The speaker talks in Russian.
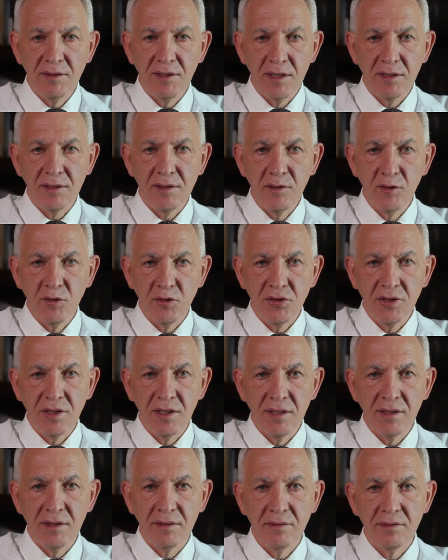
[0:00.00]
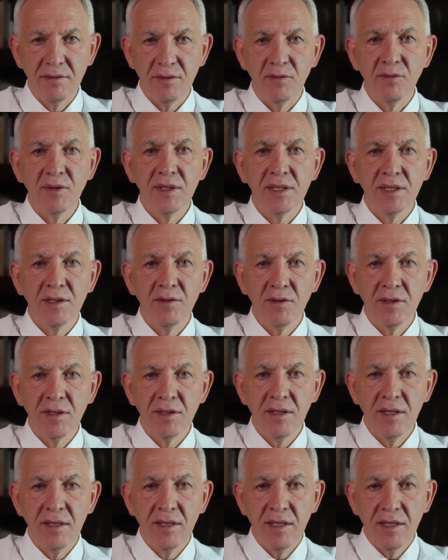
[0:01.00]
все сложные
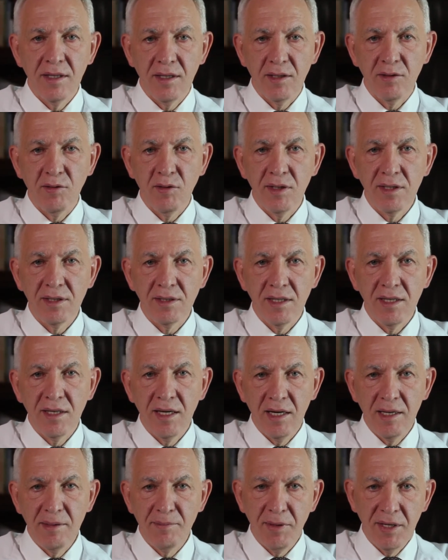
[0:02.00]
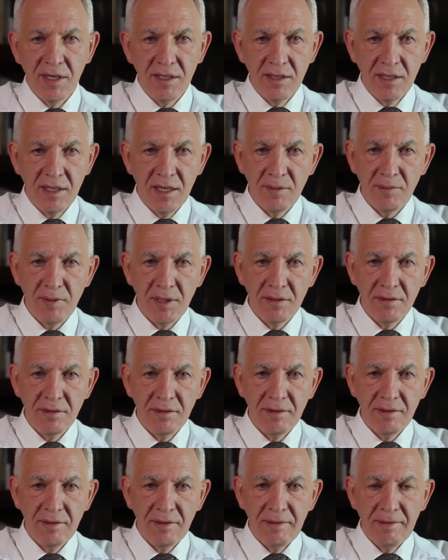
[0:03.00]
вызовы, которые стояли перед нами.
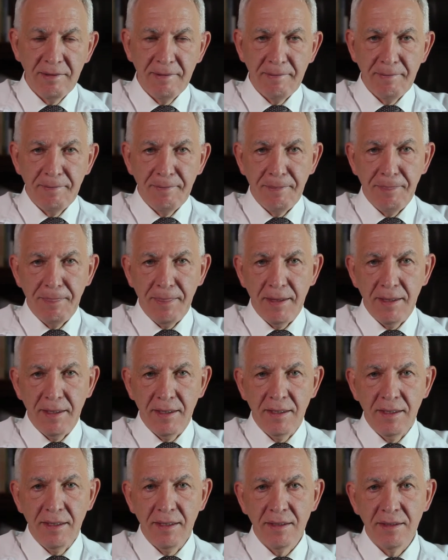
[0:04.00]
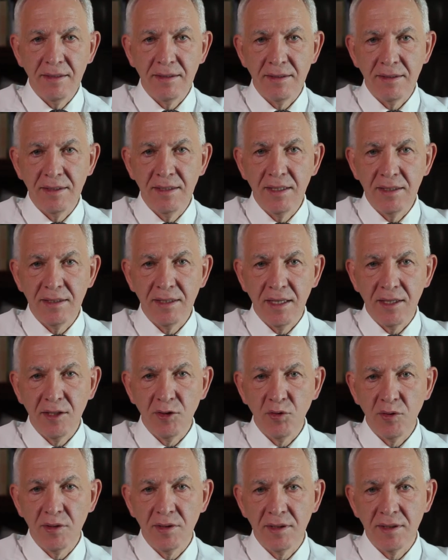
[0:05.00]
И здесь я
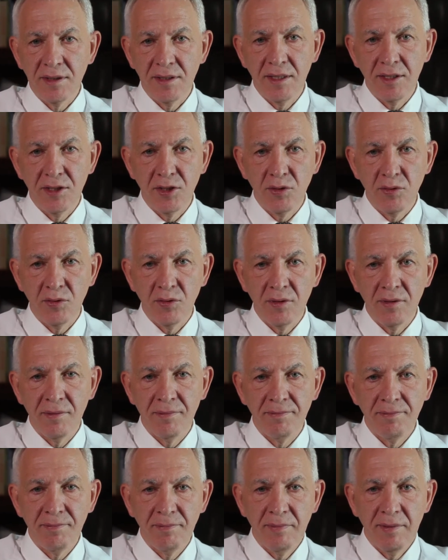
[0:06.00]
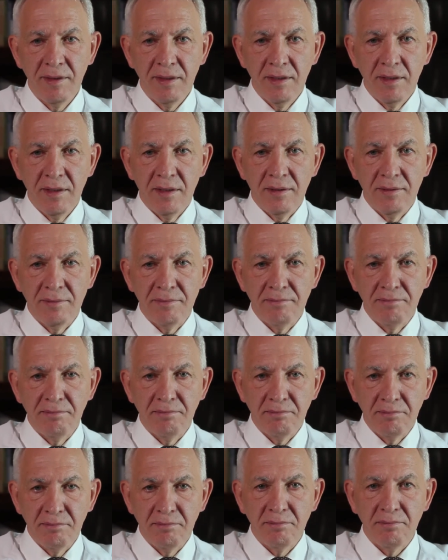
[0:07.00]
хочу сказать, что
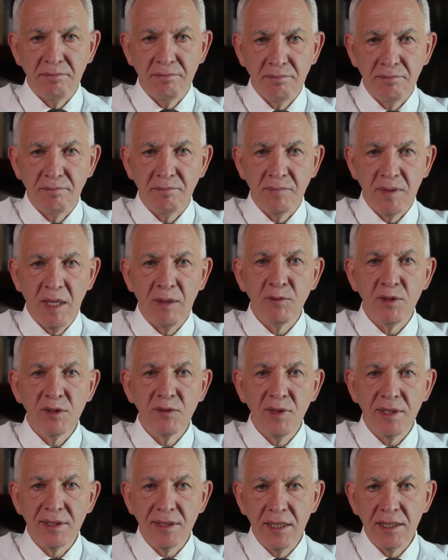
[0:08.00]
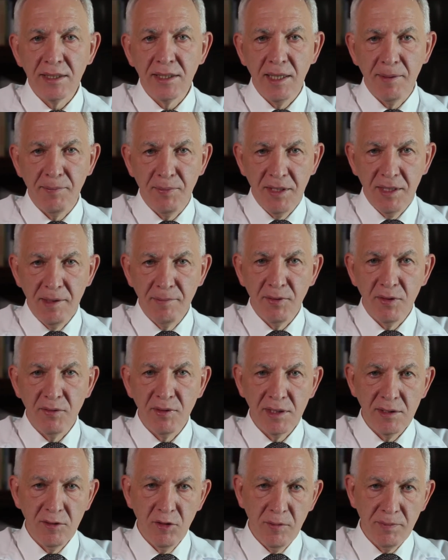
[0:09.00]
нам в известной степени
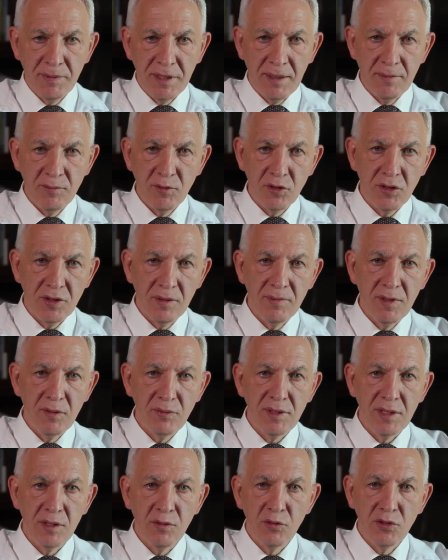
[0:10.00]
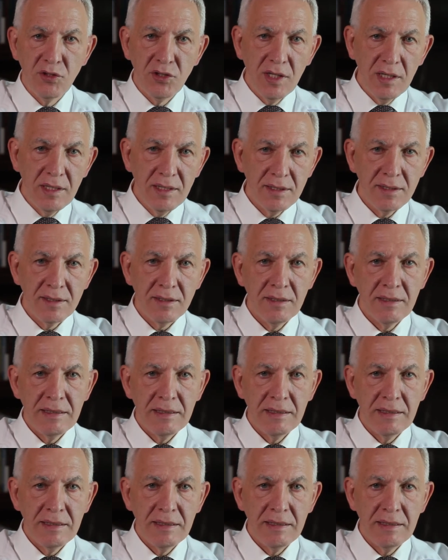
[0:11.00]
повезло, потому что мы все учились